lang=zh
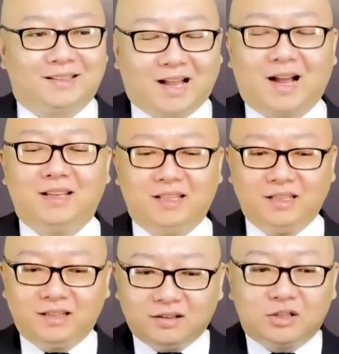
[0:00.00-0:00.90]
它
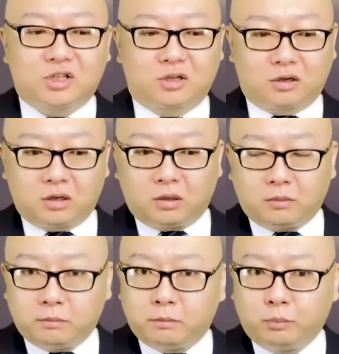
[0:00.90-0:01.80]
一定是
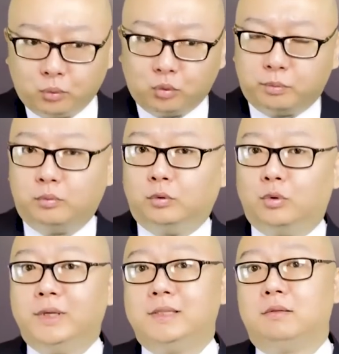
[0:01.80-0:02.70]
步步
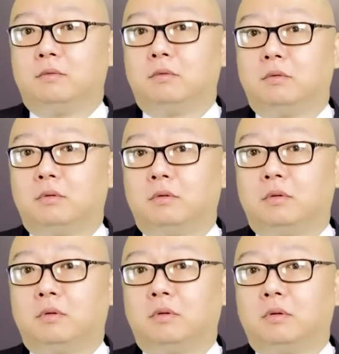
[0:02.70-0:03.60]
推进，
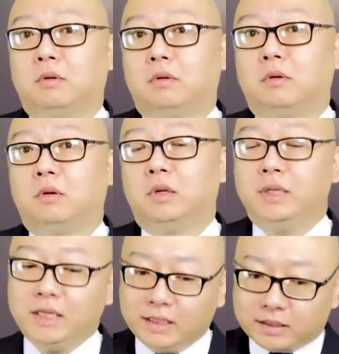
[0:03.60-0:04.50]

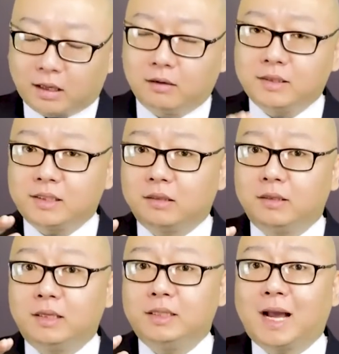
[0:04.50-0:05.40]
一层
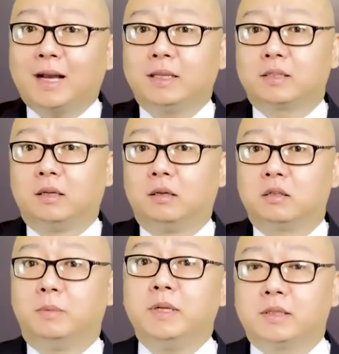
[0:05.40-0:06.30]
压一层，
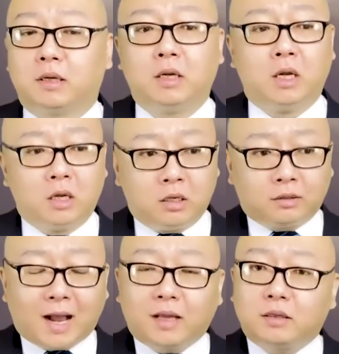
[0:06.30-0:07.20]
什么意思？
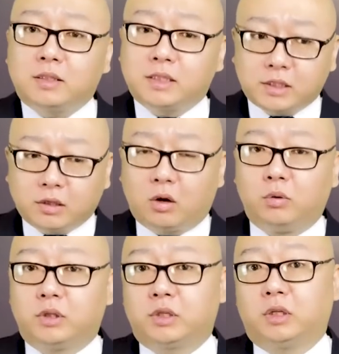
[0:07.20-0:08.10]
它的气
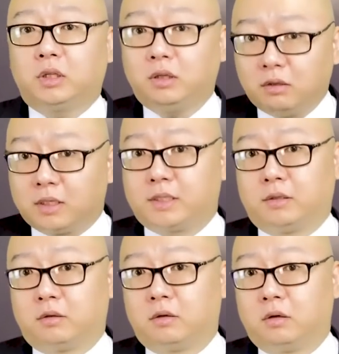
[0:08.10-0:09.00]
候的这些特
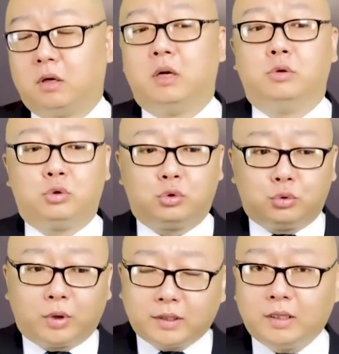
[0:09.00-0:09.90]
性
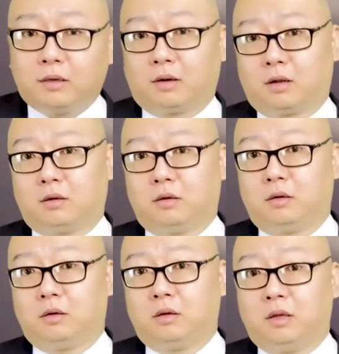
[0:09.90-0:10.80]
决定了
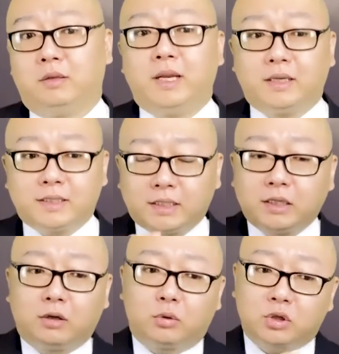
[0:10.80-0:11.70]
那个
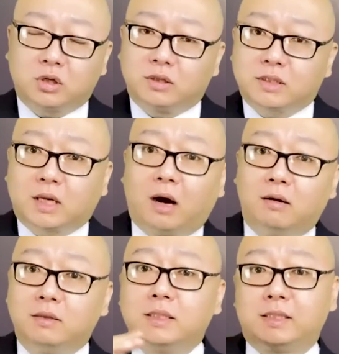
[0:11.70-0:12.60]
气流是
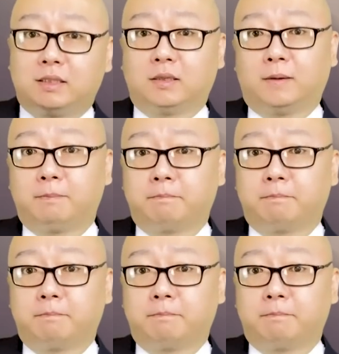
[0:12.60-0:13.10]
层级的。